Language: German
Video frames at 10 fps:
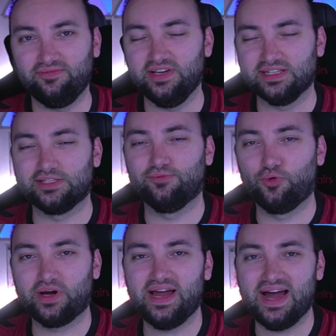
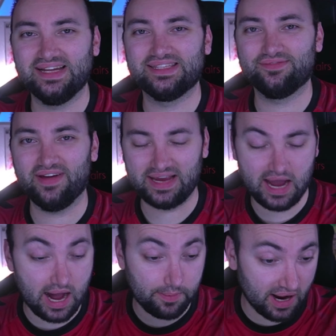4-2-3-1 weg.
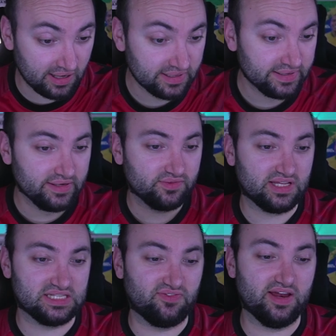Aber
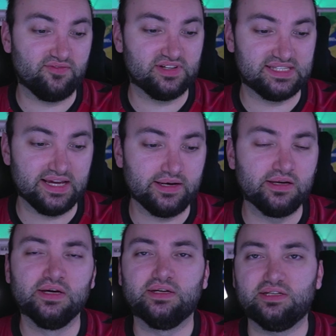das werden wir
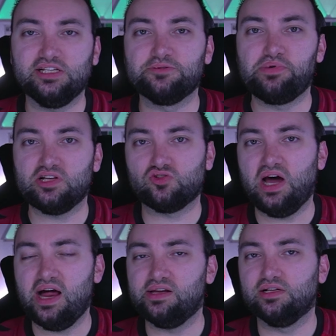sehen. Diese
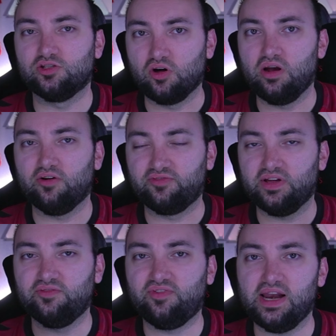Personalie soll auf
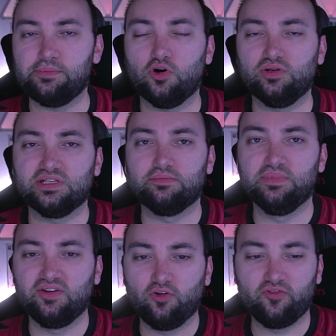jeden Fall am heutigen
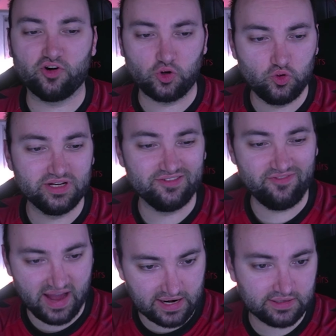Mittwoch verkündet
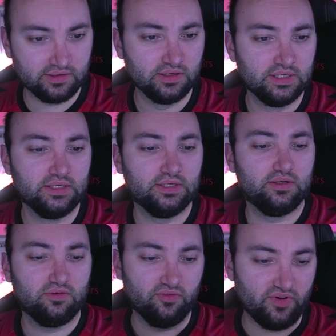werden.
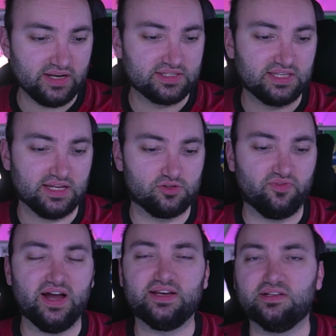Wenn es dann
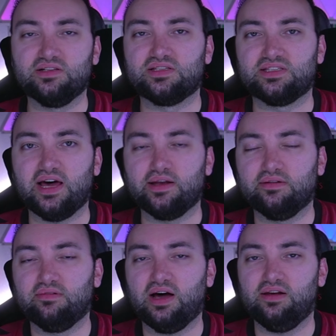soweit ist,
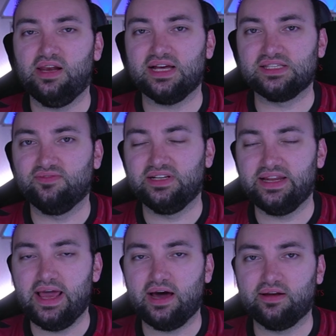dann lassen wir
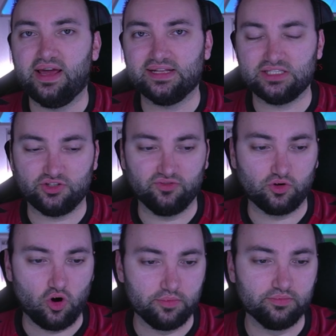den Herrn herzlich
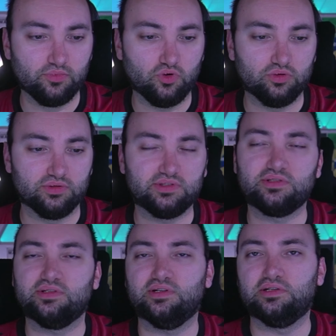willkommen
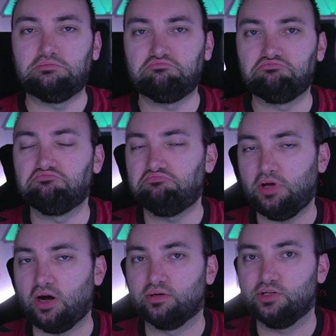und ähm,
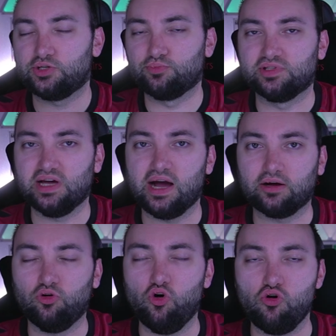ja, ich muss
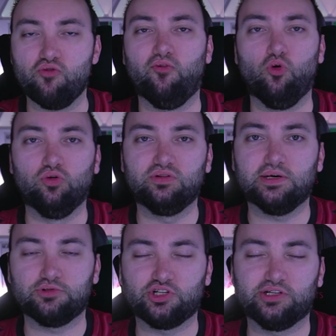sagen, irgendwo
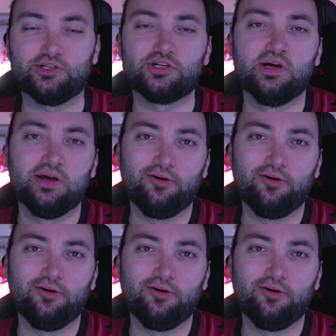unterm Strich